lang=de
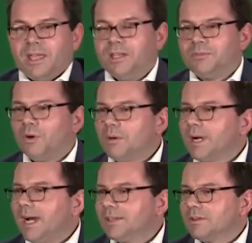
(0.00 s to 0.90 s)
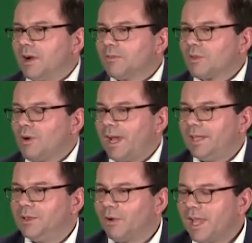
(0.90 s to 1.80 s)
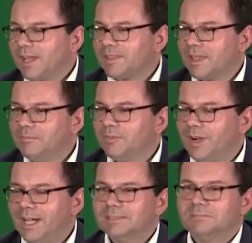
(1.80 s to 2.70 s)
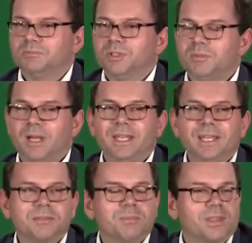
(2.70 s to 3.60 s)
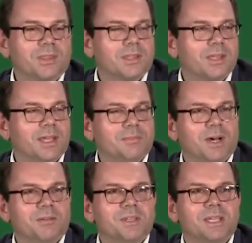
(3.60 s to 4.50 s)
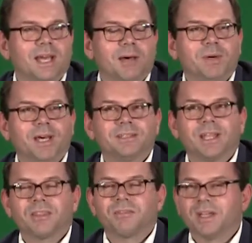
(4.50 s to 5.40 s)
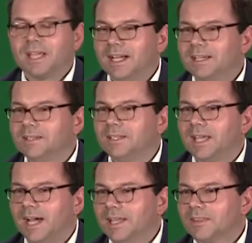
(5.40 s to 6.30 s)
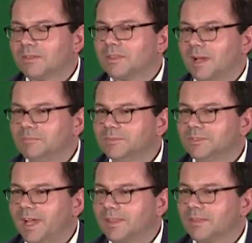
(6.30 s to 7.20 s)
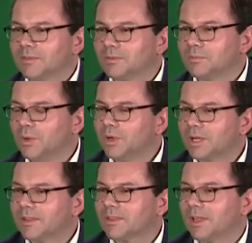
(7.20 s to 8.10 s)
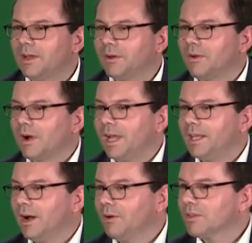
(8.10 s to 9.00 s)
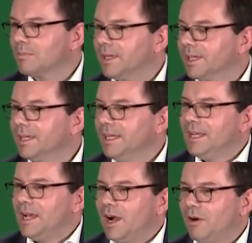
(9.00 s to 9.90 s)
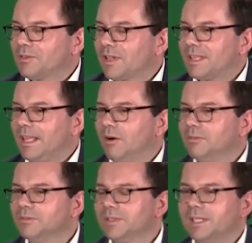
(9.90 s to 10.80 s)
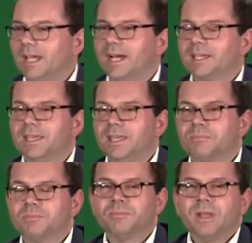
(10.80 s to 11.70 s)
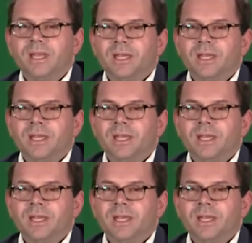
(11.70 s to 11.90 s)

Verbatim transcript: In Vorbereitung auf so einen Neujahrsempfang überlegt man sich ja immer, wie kann man das vergangene Jahr zusammenfassen und möglichst dann auch noch einen Ausblick auf das laufende Jahr geben.